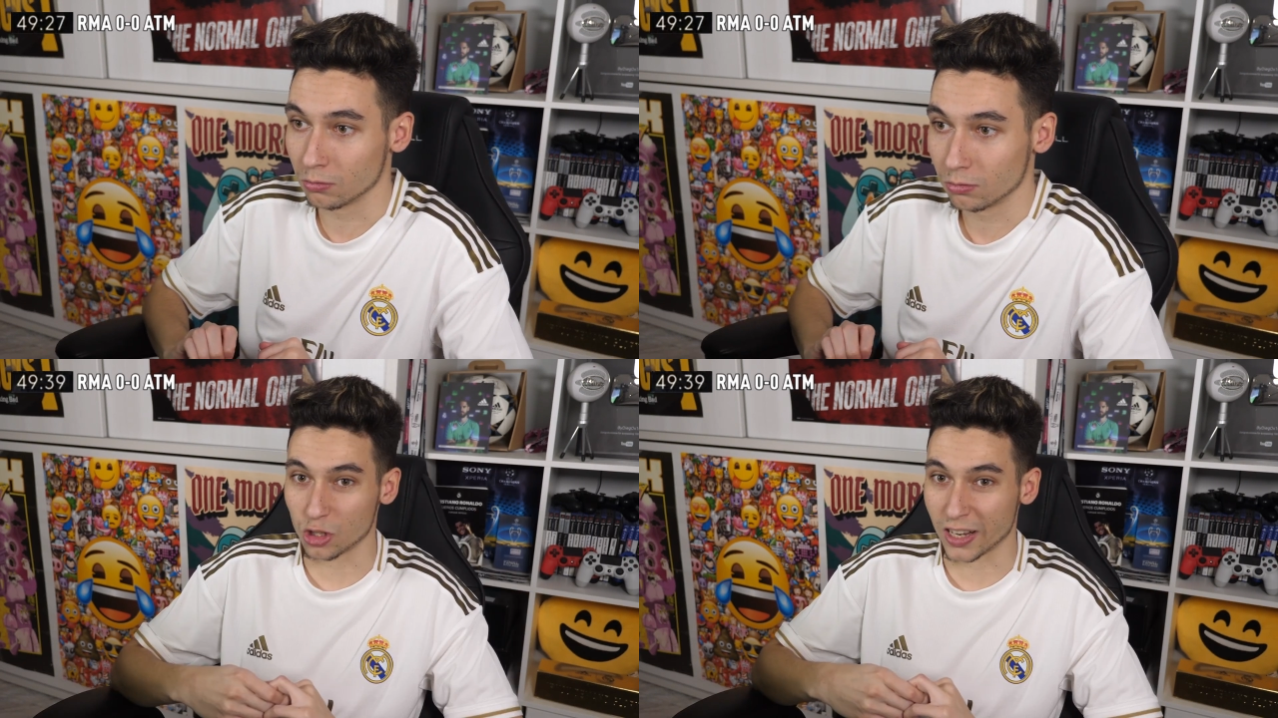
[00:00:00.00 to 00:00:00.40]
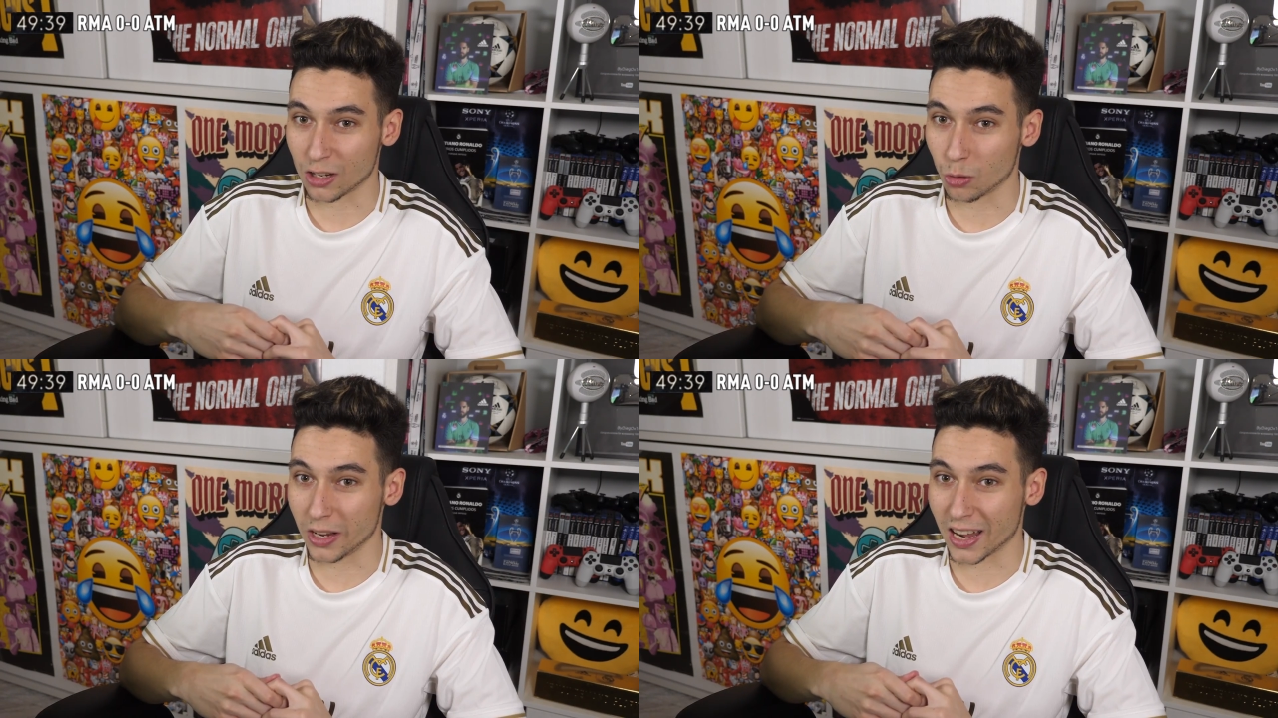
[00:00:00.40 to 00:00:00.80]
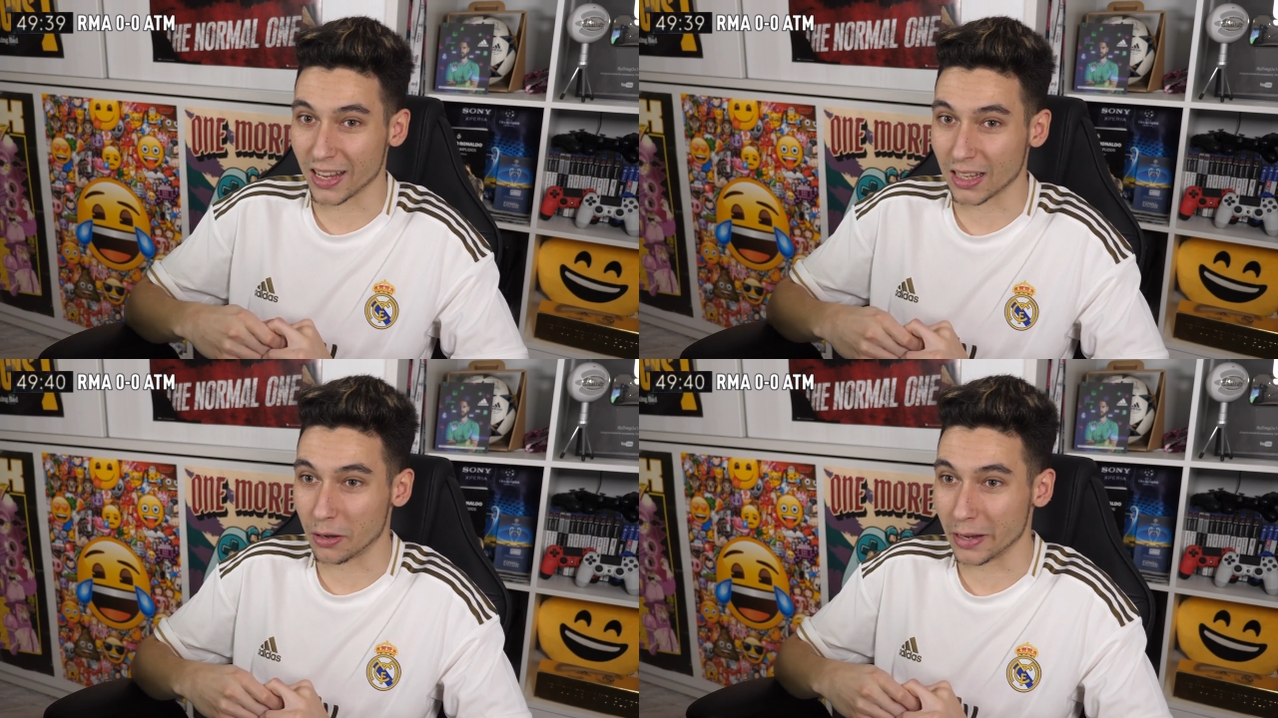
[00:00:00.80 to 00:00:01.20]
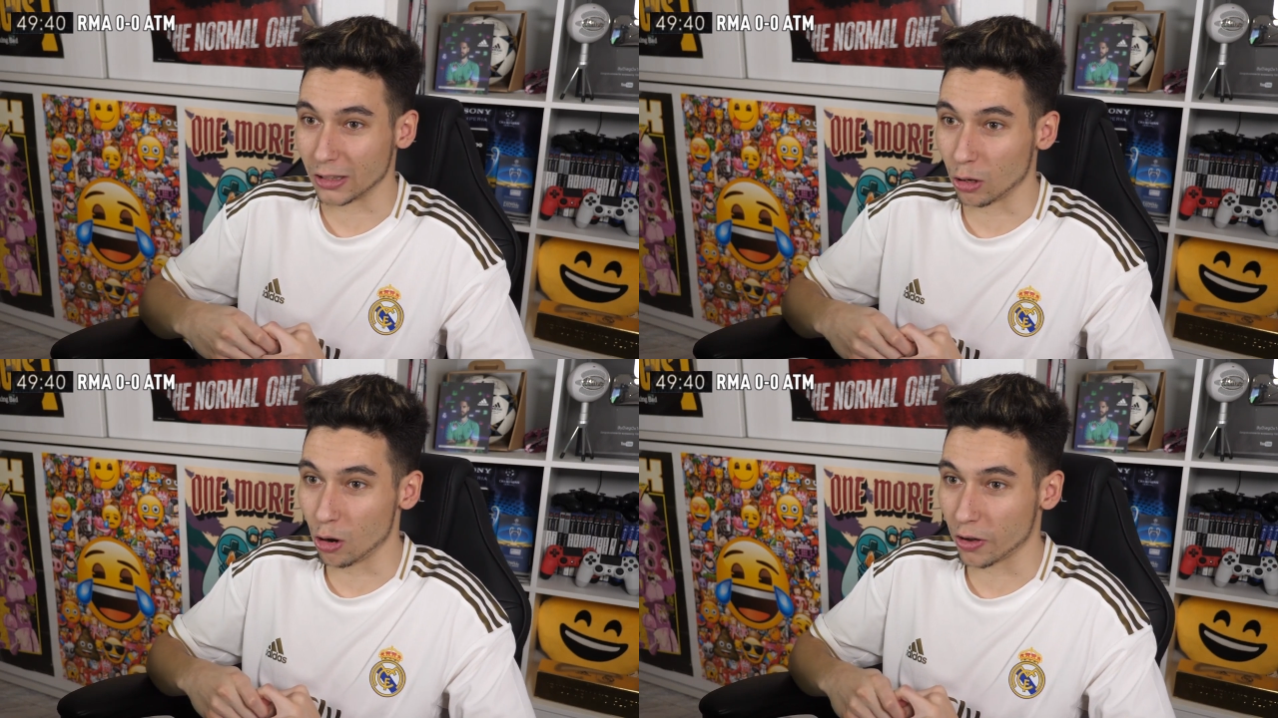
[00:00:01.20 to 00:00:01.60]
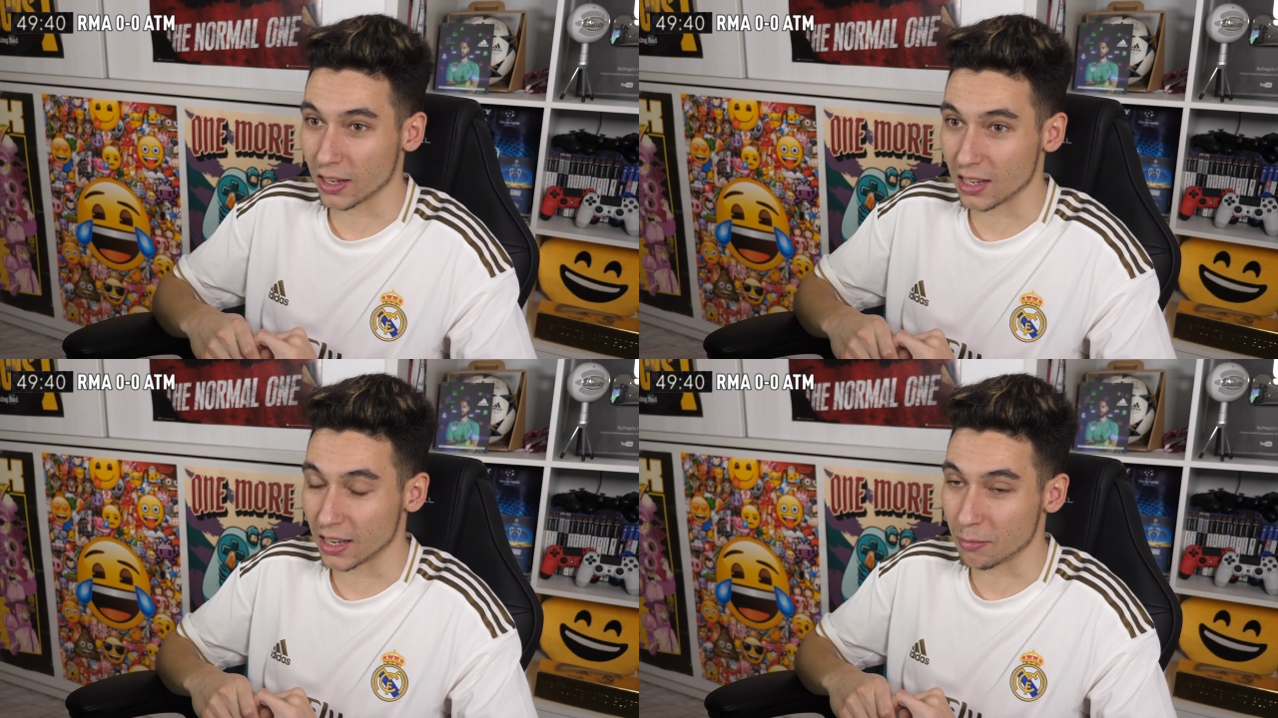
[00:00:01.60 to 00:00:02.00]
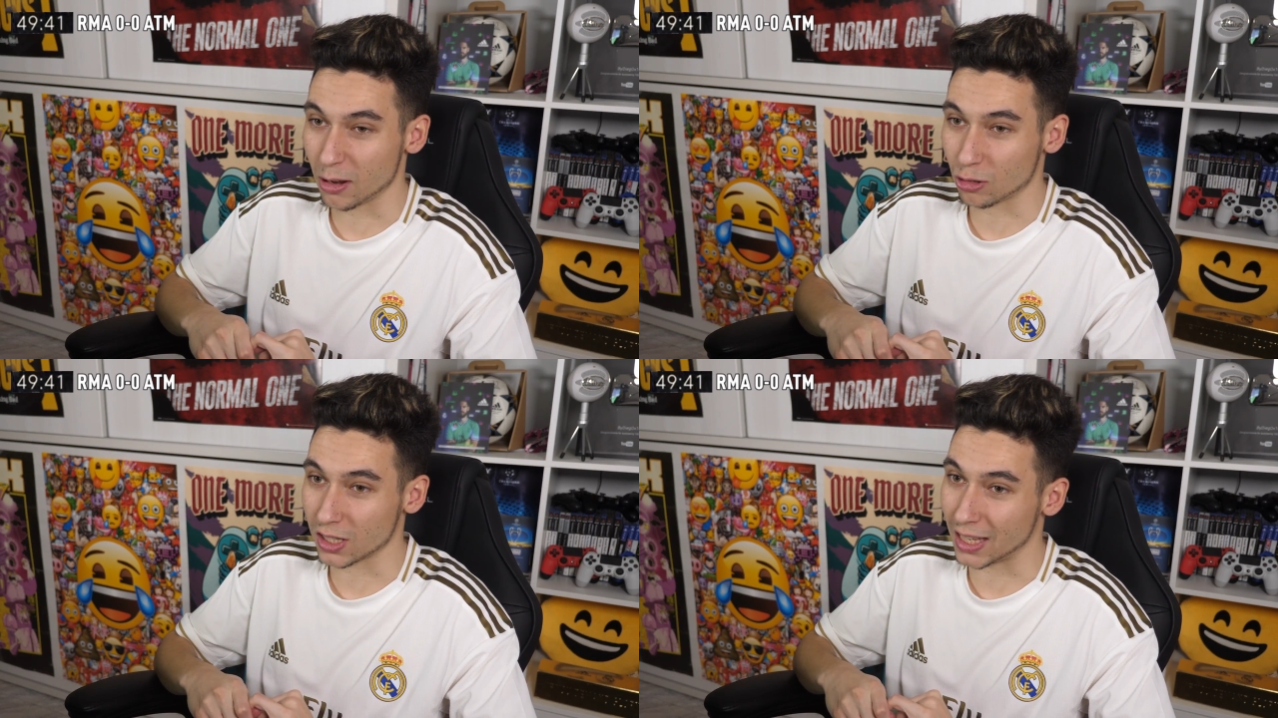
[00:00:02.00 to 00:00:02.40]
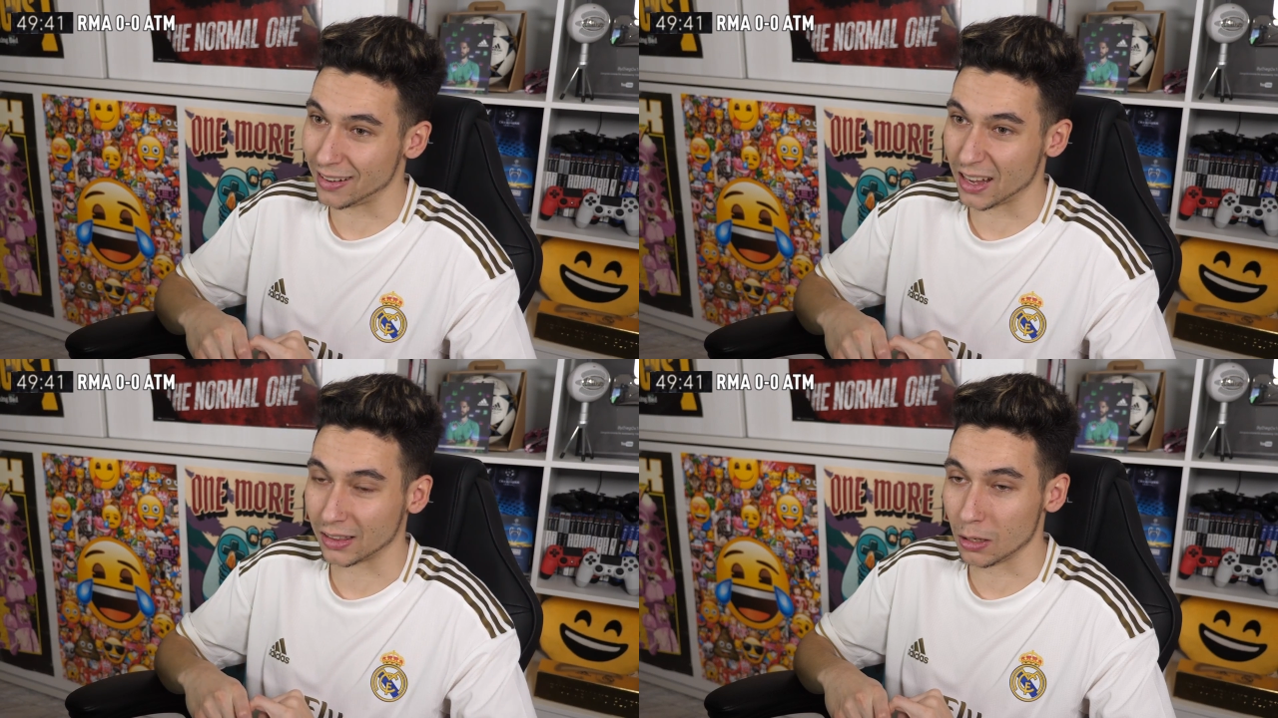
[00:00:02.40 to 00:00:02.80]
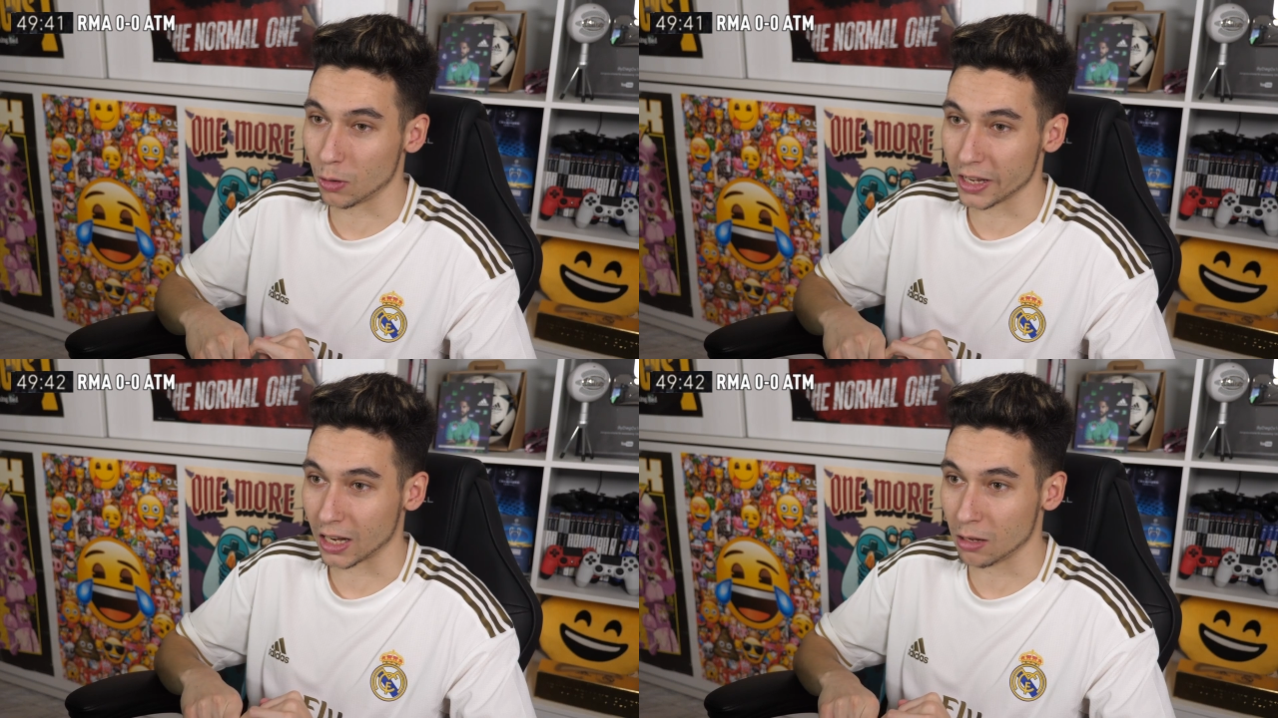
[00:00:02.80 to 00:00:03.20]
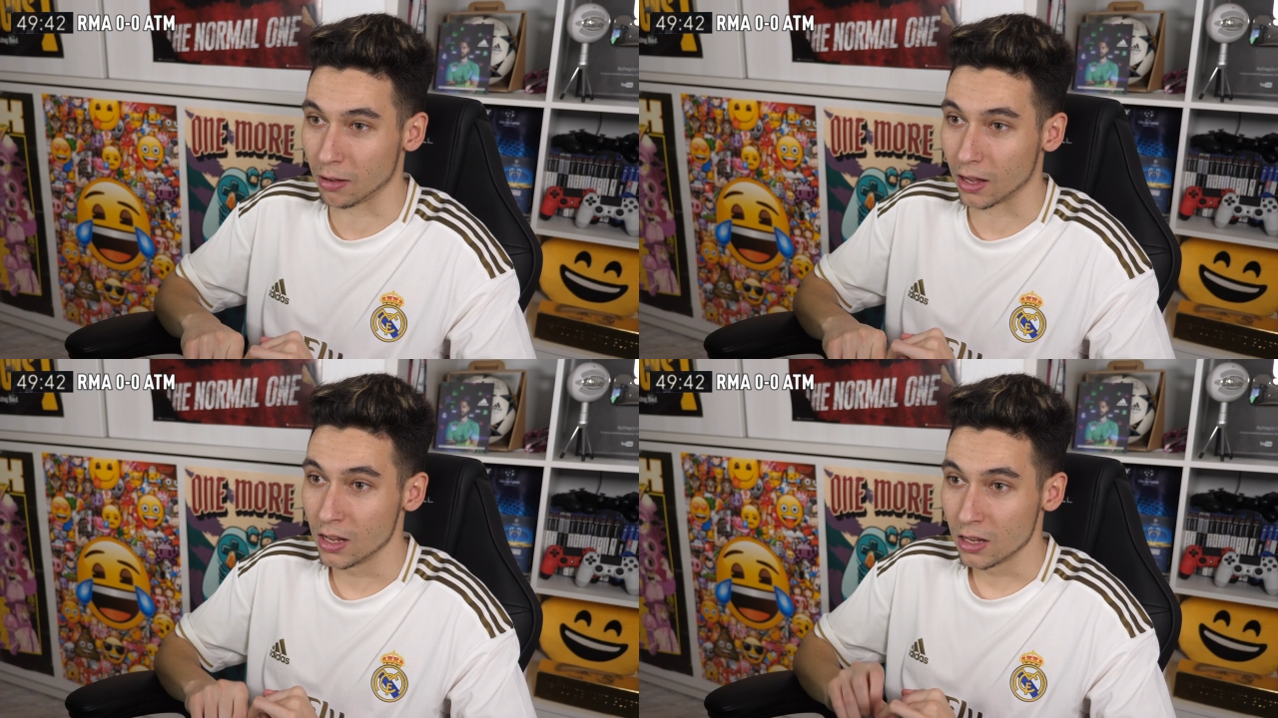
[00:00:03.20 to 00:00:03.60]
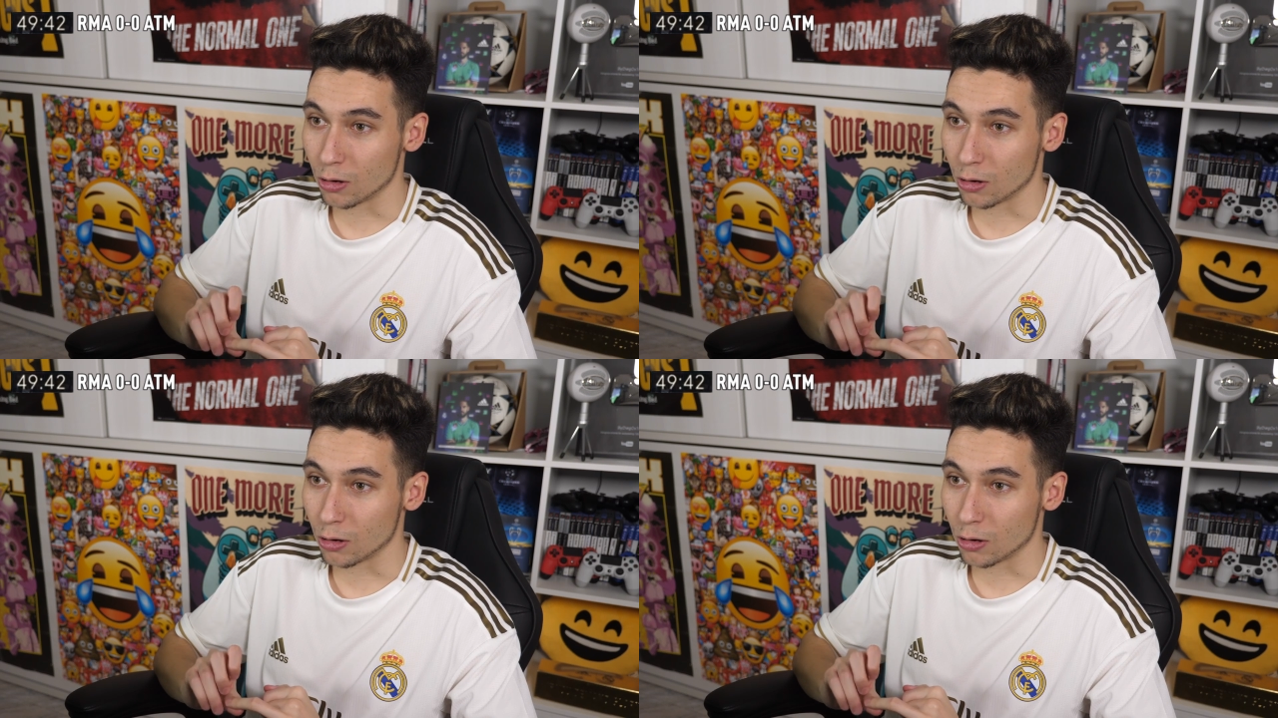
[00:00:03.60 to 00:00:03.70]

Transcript: Yo acaso hubiera quitado Vitolo, que es el que menos estaba activo ahí arriba.